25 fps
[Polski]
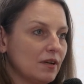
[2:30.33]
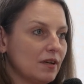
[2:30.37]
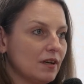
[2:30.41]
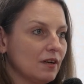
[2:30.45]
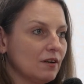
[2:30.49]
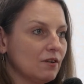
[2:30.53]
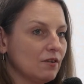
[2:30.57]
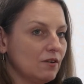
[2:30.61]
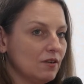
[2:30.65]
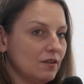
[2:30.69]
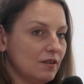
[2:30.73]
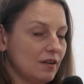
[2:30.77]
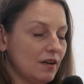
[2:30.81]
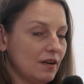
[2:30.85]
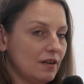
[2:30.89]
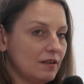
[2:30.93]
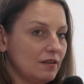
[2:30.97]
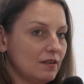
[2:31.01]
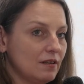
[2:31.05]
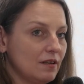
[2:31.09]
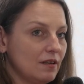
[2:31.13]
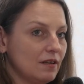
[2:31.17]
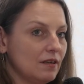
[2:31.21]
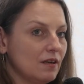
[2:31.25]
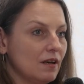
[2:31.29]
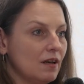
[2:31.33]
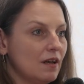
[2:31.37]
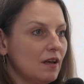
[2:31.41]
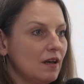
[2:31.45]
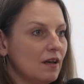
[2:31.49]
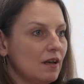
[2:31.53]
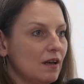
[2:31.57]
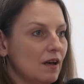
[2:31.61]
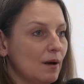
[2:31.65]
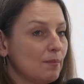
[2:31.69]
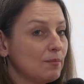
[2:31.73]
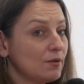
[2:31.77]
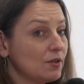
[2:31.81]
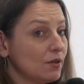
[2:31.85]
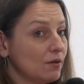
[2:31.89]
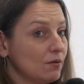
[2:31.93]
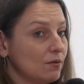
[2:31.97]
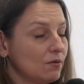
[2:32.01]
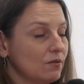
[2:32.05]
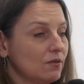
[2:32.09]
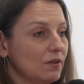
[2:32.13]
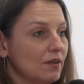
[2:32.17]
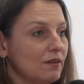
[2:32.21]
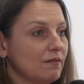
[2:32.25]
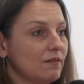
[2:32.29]
jako idealnej,
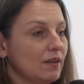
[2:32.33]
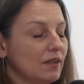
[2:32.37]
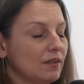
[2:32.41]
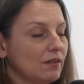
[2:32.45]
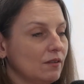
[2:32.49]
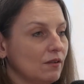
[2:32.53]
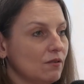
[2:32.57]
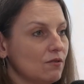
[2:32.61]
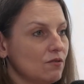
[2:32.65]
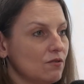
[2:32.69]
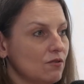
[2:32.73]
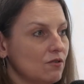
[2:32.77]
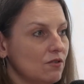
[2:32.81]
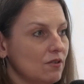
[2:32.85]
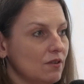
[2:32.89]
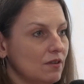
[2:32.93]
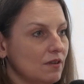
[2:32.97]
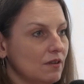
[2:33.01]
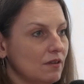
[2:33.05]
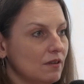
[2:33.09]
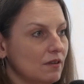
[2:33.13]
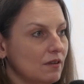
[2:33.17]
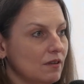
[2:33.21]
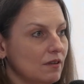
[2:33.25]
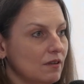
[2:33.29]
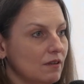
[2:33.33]
absolutnej wartości,